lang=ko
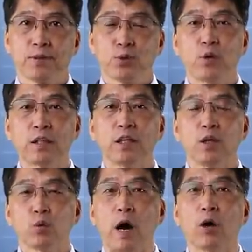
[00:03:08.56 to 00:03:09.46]
또한
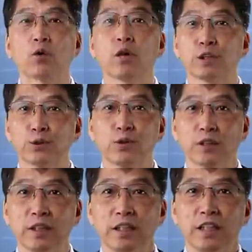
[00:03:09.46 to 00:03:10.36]
과거로
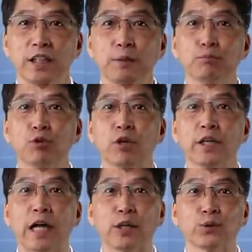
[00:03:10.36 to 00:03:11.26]
갈수록 이
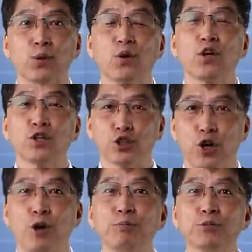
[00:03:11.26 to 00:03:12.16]
문헌의 양도
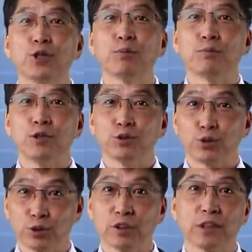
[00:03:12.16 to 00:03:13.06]
점점
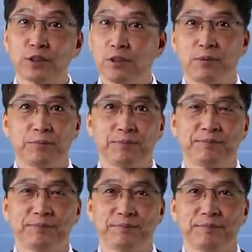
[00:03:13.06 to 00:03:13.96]
줄어들겠죠.
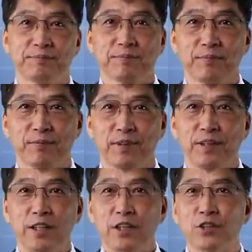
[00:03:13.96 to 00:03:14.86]

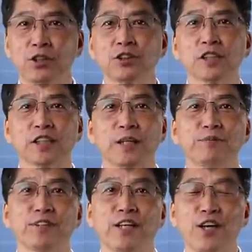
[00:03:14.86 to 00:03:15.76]
이런 현실
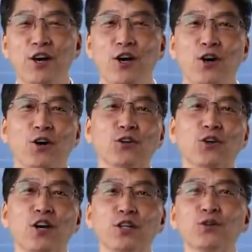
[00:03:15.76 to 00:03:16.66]
때문에
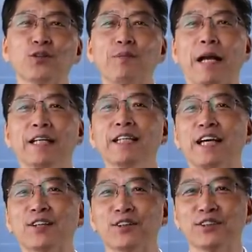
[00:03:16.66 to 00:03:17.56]
언어의 기원을
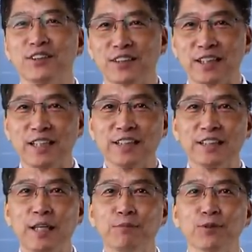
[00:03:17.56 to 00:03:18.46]
밝힌다는 것은
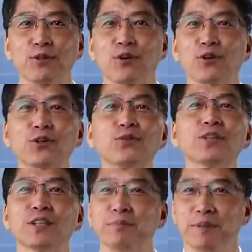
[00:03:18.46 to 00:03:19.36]
참으로
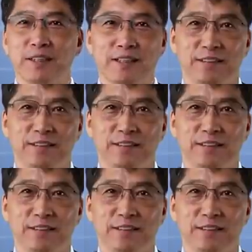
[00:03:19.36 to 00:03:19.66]
어려운 일입니다.